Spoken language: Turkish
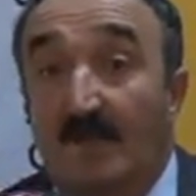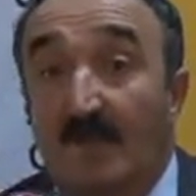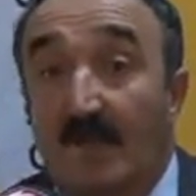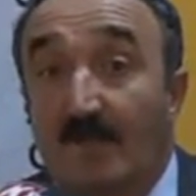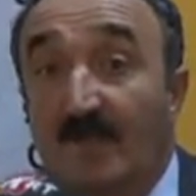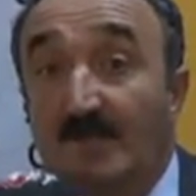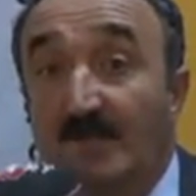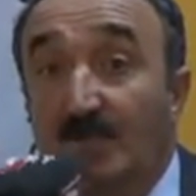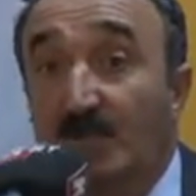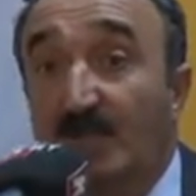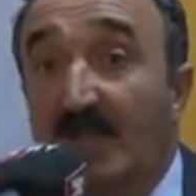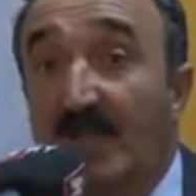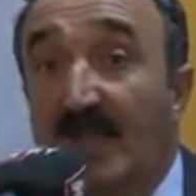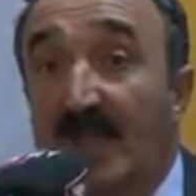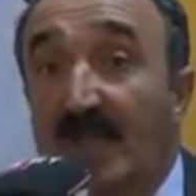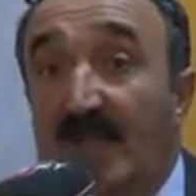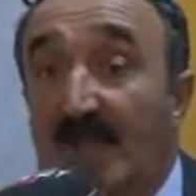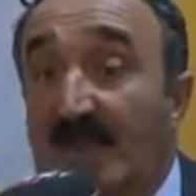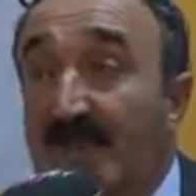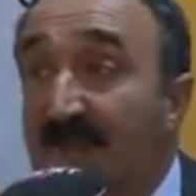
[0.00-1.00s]
yabancı
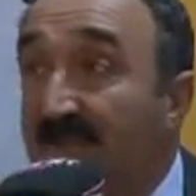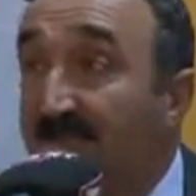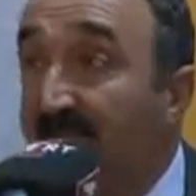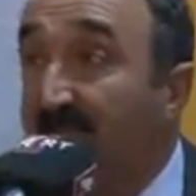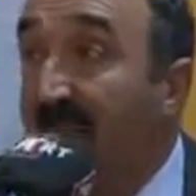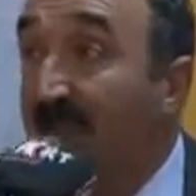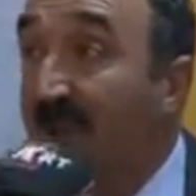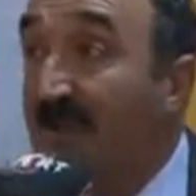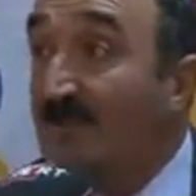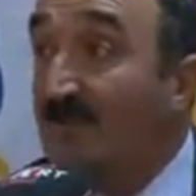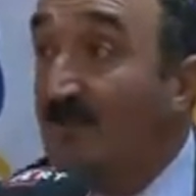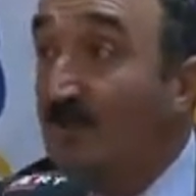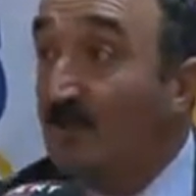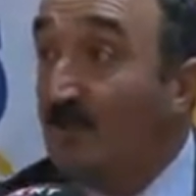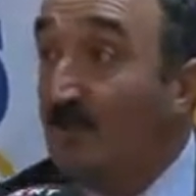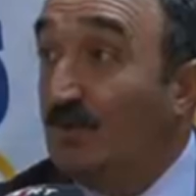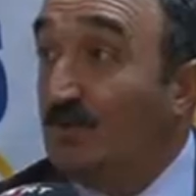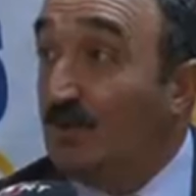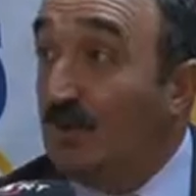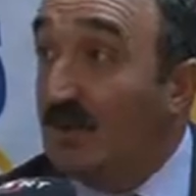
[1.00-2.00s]
ülkelerle ilgili her
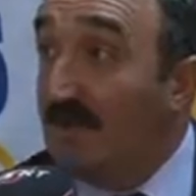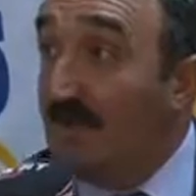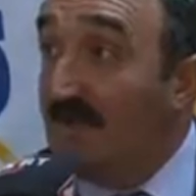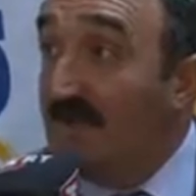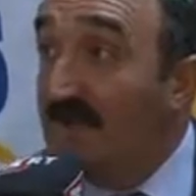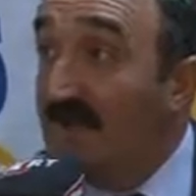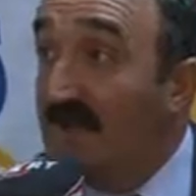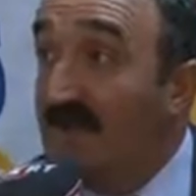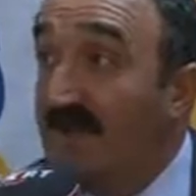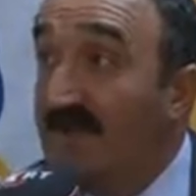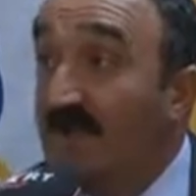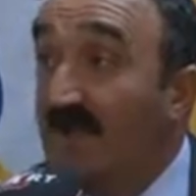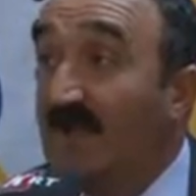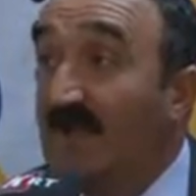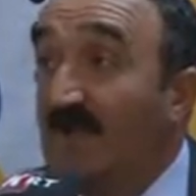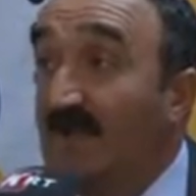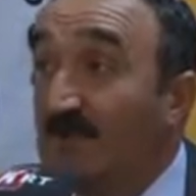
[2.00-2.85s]
soruyu sorabilirler.